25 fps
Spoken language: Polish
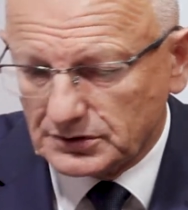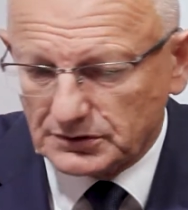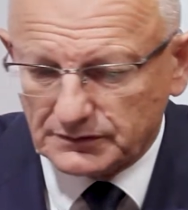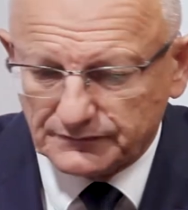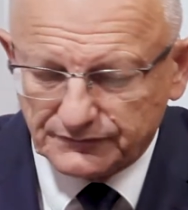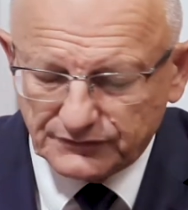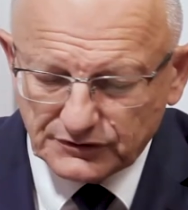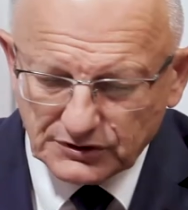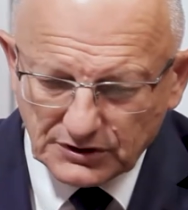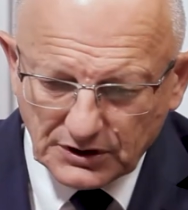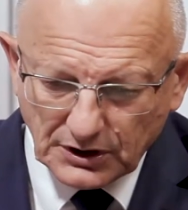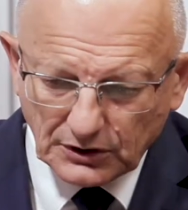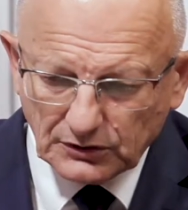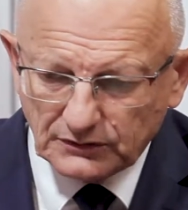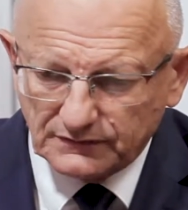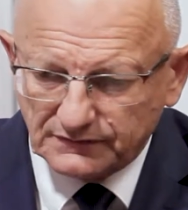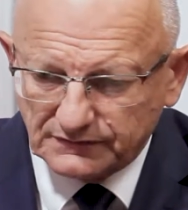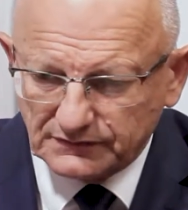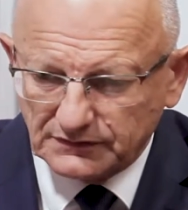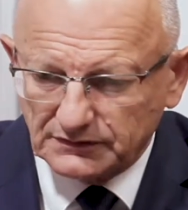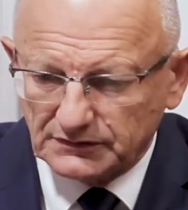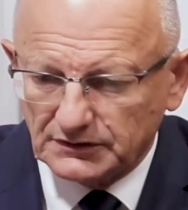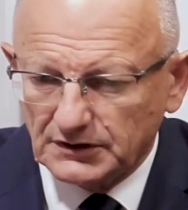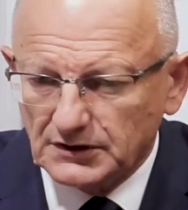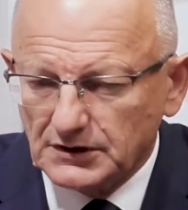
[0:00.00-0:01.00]

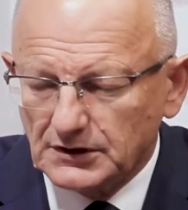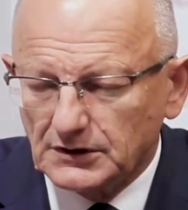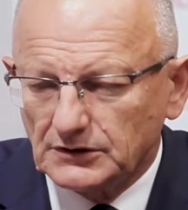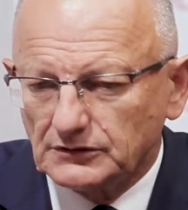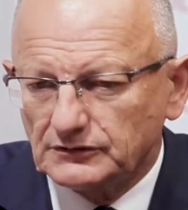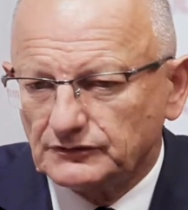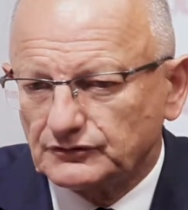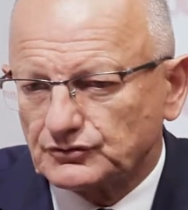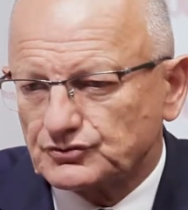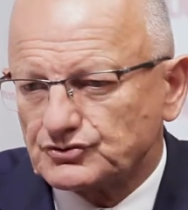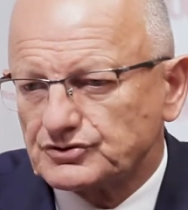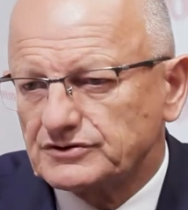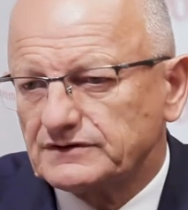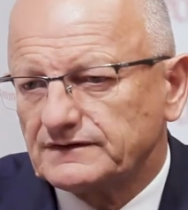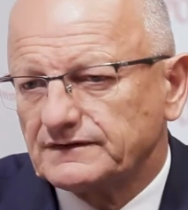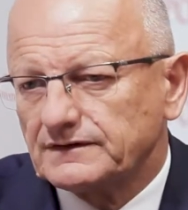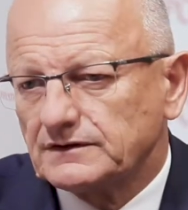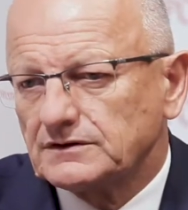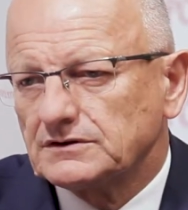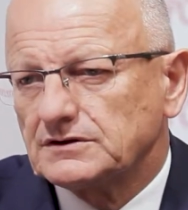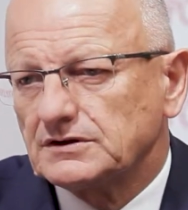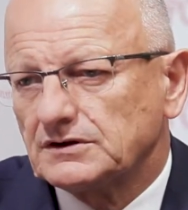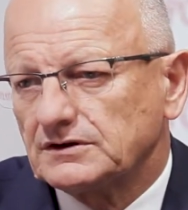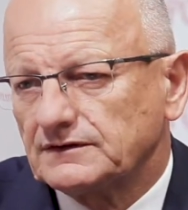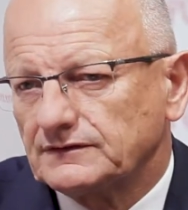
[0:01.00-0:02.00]
wynikające z różnicy
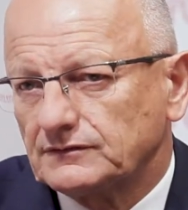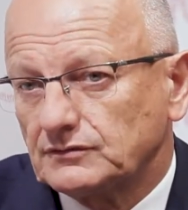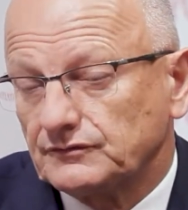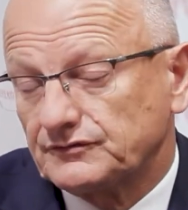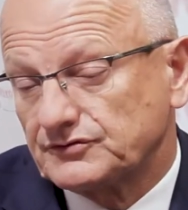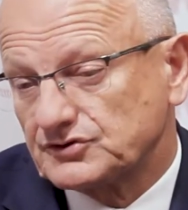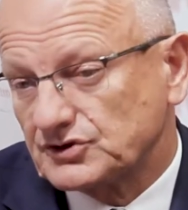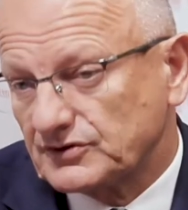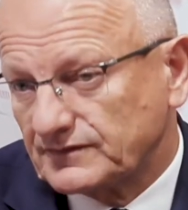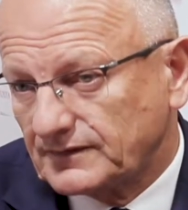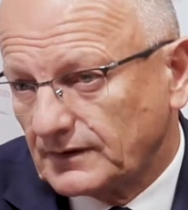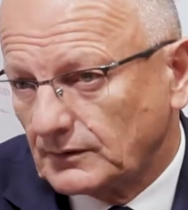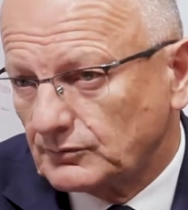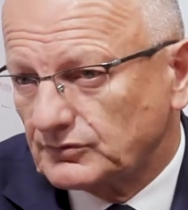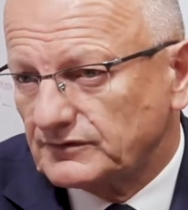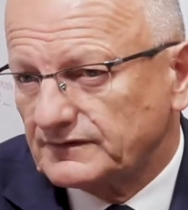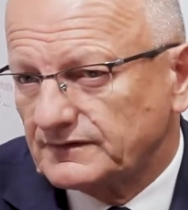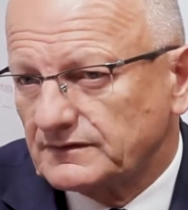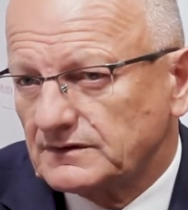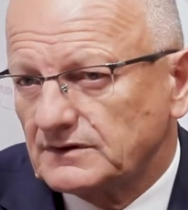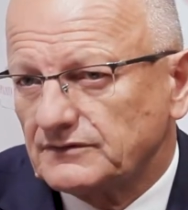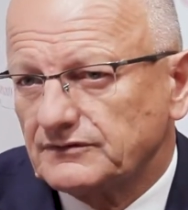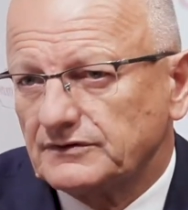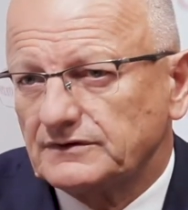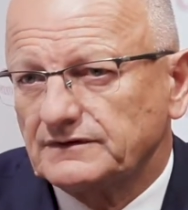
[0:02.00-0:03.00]
interesów, czasami z
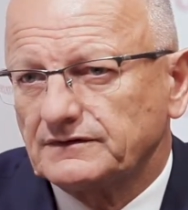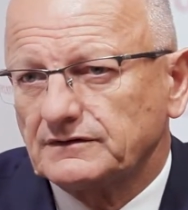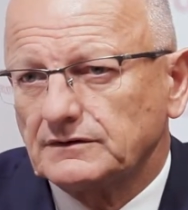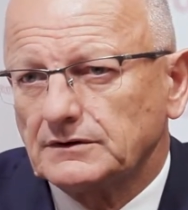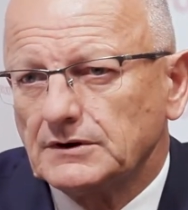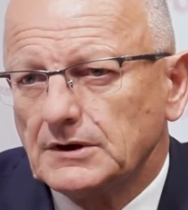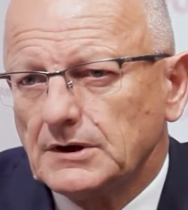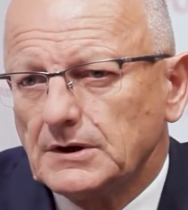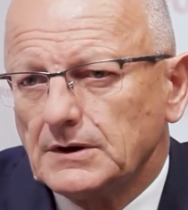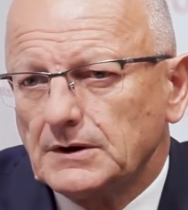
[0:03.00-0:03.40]
niewiedzy,